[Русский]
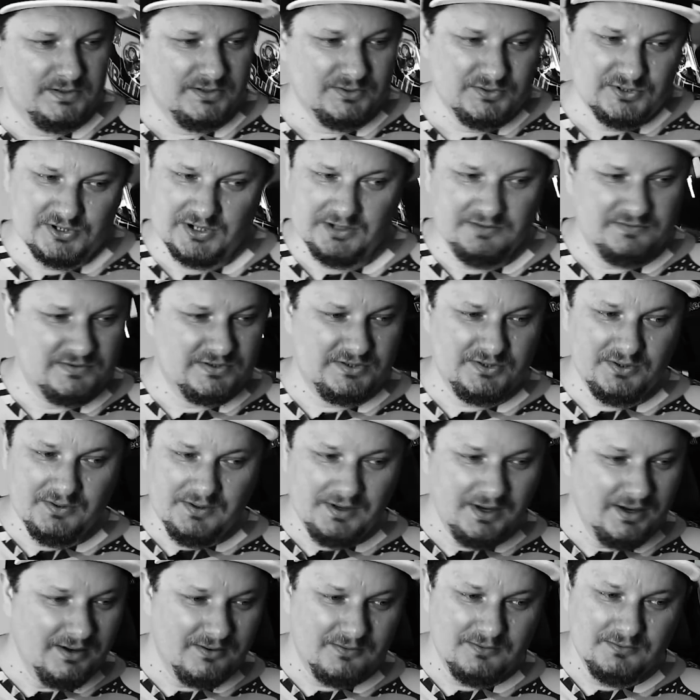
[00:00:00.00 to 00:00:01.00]
Слушай, все
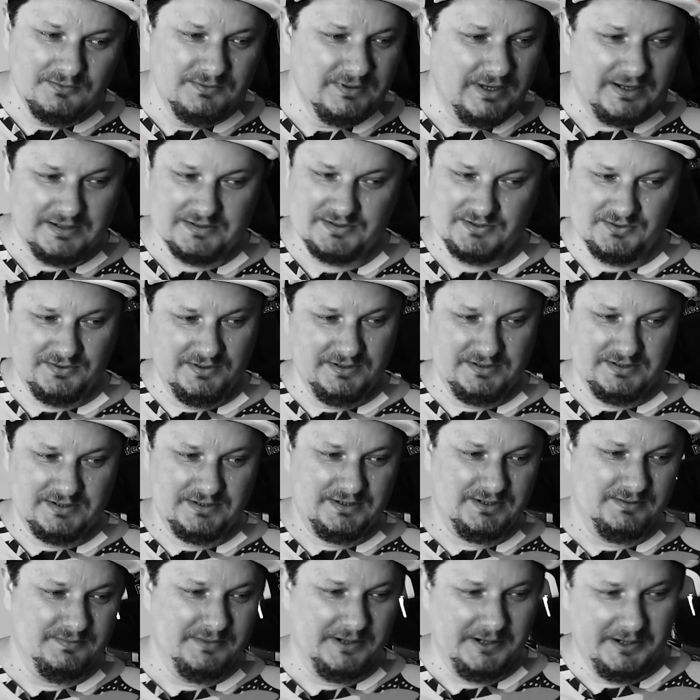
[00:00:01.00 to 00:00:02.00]
как у нас, у
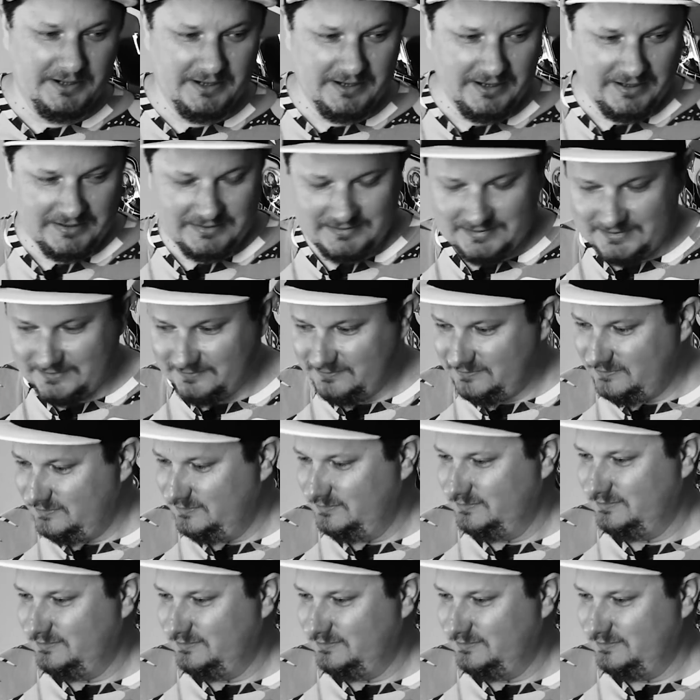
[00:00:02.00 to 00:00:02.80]
этих американцев.